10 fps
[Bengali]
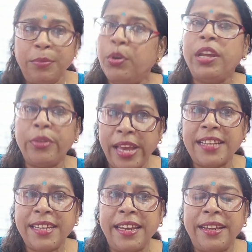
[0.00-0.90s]
বলে কয়ে
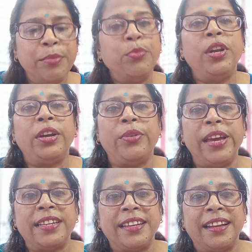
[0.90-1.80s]
আসে বলে কয়ে
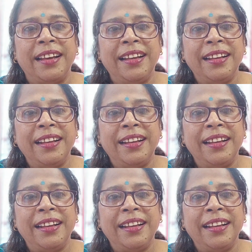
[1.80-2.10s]
আসে না